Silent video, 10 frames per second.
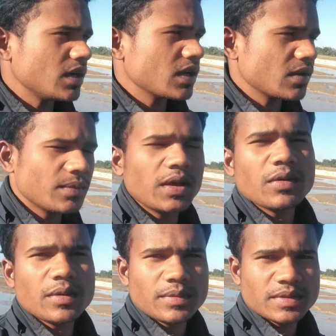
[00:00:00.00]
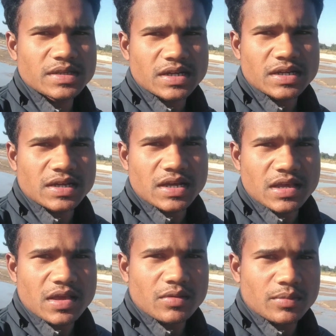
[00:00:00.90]
ठंडा कम नहीं हुआ अभी मैं जैकेट लगा
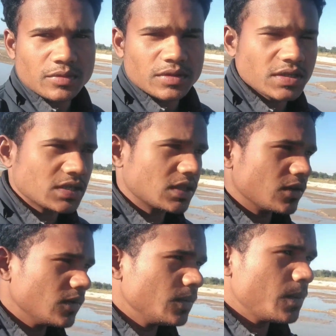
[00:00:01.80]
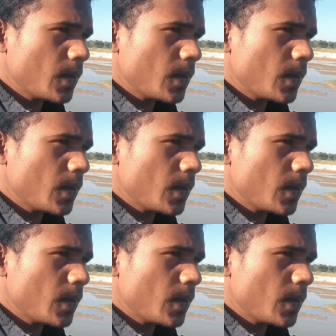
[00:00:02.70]
गया हूँ आप लोग देख सकते हो